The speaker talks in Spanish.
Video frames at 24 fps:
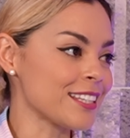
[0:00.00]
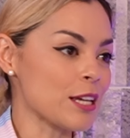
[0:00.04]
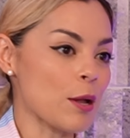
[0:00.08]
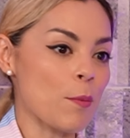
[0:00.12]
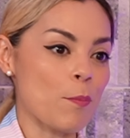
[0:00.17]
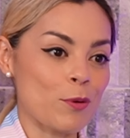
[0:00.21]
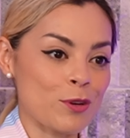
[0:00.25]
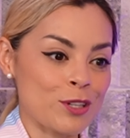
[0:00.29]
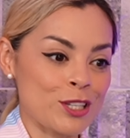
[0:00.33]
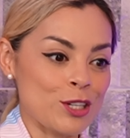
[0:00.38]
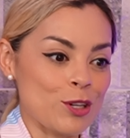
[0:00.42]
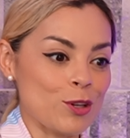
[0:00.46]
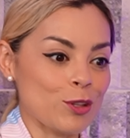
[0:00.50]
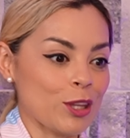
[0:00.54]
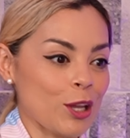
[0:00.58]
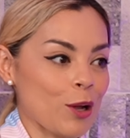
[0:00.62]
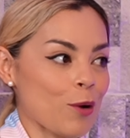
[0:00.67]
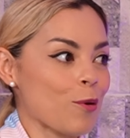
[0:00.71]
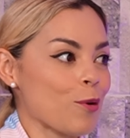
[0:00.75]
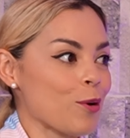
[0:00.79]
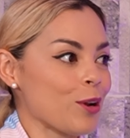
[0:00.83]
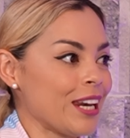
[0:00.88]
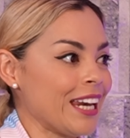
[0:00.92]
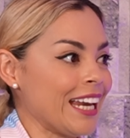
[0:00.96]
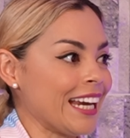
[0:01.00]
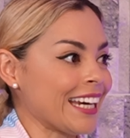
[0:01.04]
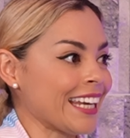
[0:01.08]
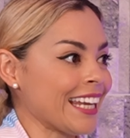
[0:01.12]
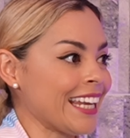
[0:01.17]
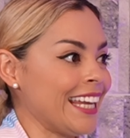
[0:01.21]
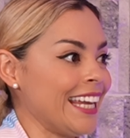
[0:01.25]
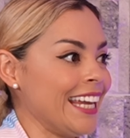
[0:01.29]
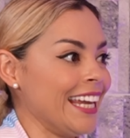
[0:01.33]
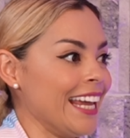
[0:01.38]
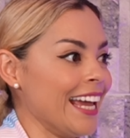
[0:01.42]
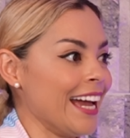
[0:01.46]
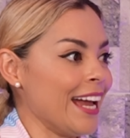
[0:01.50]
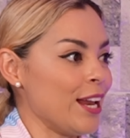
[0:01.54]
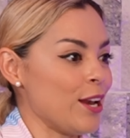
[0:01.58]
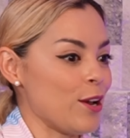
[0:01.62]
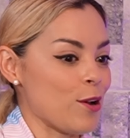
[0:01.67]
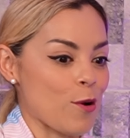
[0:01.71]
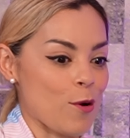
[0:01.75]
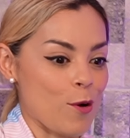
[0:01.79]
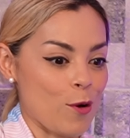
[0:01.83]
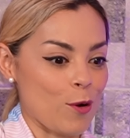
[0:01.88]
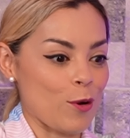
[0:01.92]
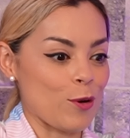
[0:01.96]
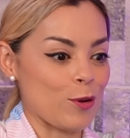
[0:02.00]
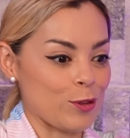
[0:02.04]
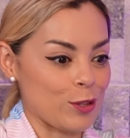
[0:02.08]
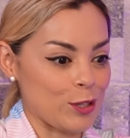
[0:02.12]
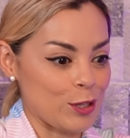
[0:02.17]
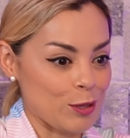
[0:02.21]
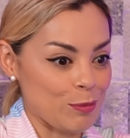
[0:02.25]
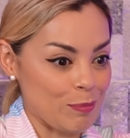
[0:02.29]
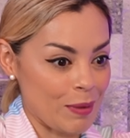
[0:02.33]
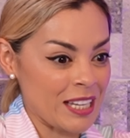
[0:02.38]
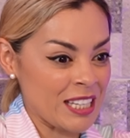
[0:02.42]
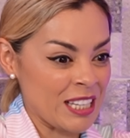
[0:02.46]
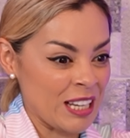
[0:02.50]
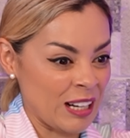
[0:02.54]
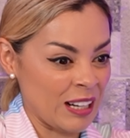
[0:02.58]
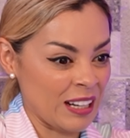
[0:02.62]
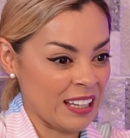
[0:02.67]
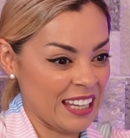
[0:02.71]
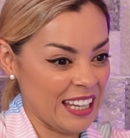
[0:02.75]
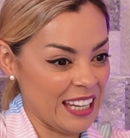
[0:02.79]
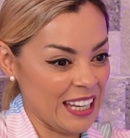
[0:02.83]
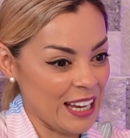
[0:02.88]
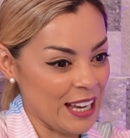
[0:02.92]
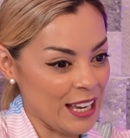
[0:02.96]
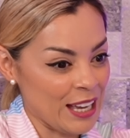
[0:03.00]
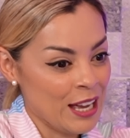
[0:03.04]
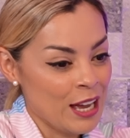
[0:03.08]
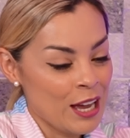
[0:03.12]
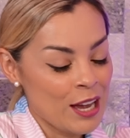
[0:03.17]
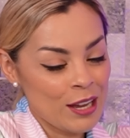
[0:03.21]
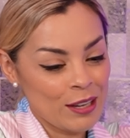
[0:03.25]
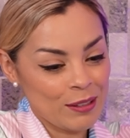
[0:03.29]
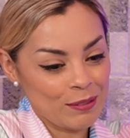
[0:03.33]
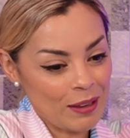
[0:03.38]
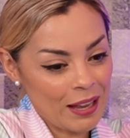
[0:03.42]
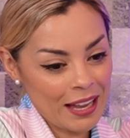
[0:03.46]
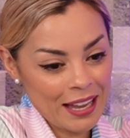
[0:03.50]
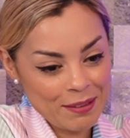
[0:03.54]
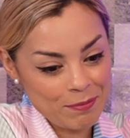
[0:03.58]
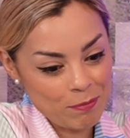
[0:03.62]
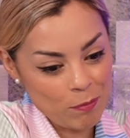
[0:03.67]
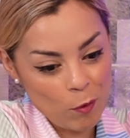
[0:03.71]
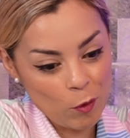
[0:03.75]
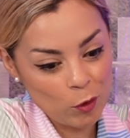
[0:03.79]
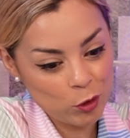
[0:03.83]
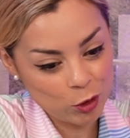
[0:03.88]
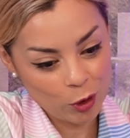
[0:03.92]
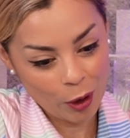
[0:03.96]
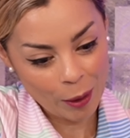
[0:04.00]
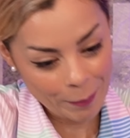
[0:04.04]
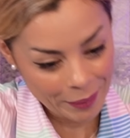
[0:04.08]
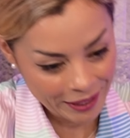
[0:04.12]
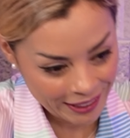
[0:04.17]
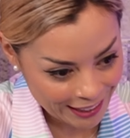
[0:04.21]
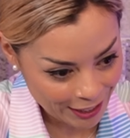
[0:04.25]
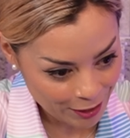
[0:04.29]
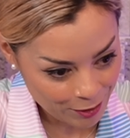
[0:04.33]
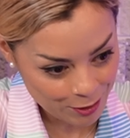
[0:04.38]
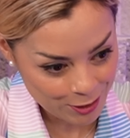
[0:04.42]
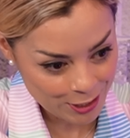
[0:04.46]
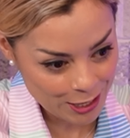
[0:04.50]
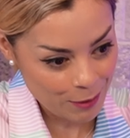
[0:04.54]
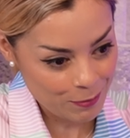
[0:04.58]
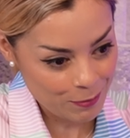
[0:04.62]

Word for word: Sí, por si yo tengo energía y luego con los niños más energía, ah, mutuamente nos